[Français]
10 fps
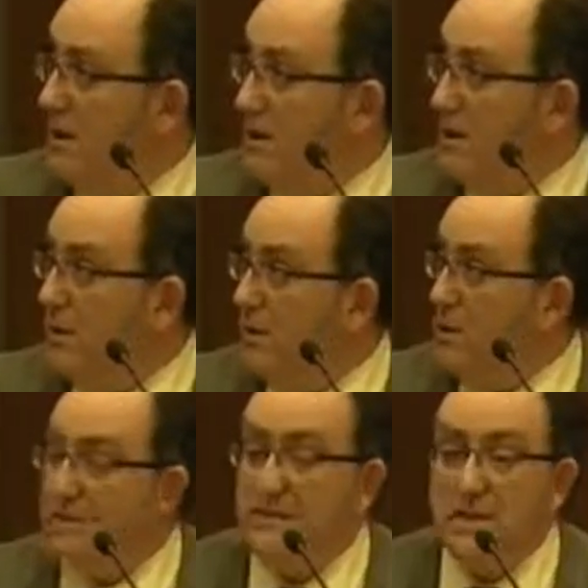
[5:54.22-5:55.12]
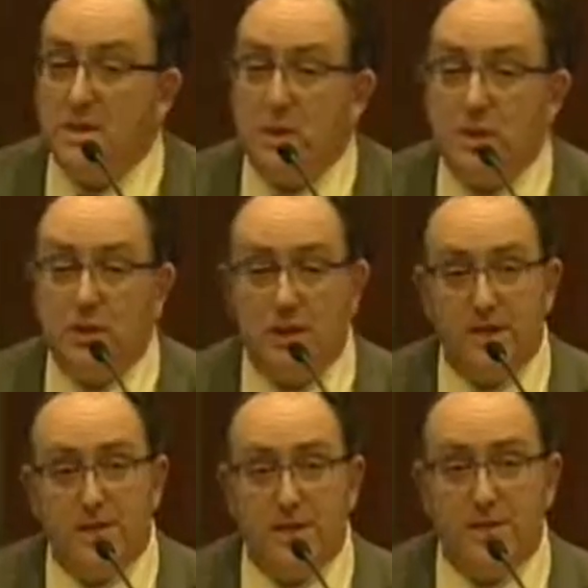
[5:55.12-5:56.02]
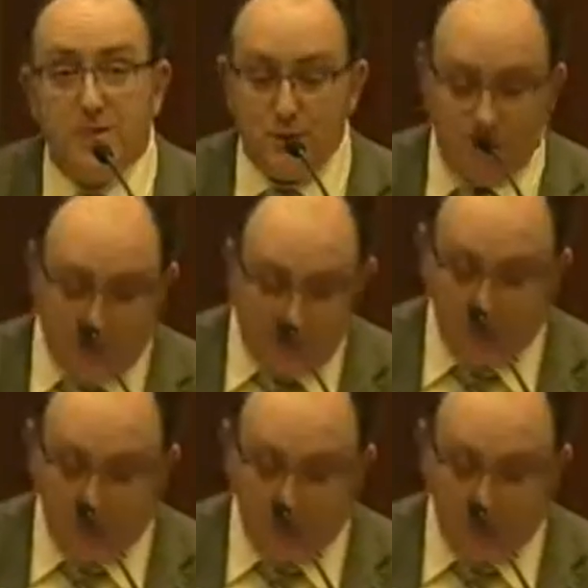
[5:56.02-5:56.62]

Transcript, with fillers: Euh, vous avez des projets de diffusion